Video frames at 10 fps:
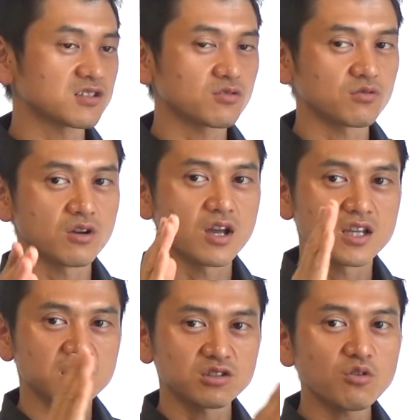その
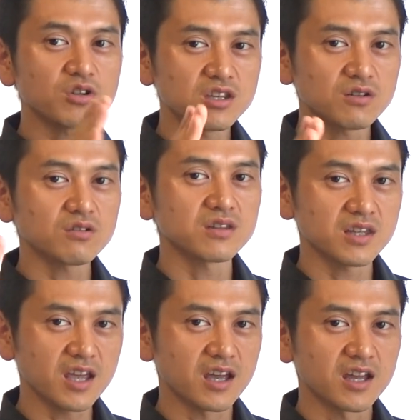人によっ
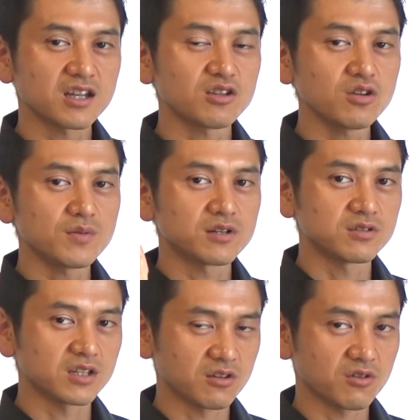て、例えば
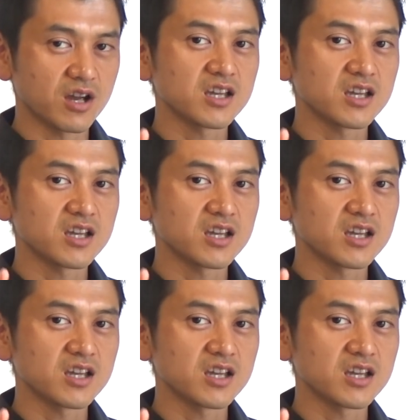グルテンとか、